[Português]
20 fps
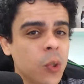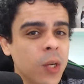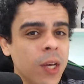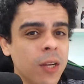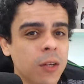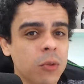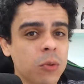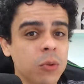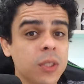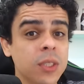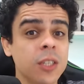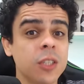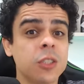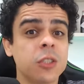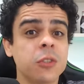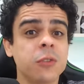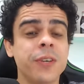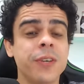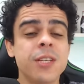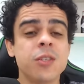Hélio dos
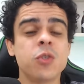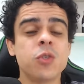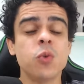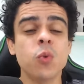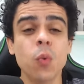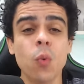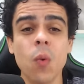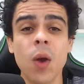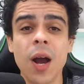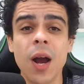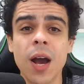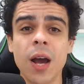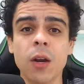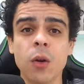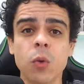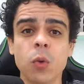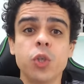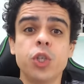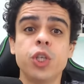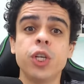Anjos fez um
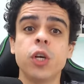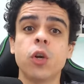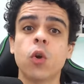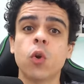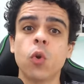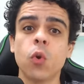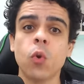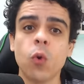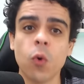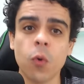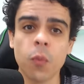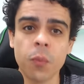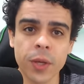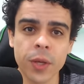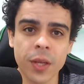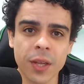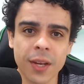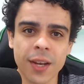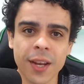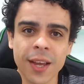ano de
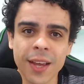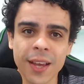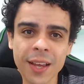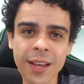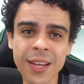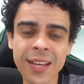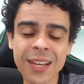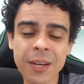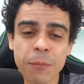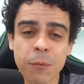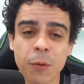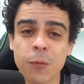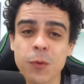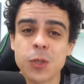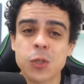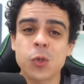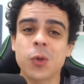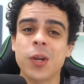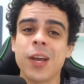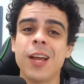clube, né?
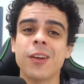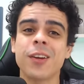Professor Hélio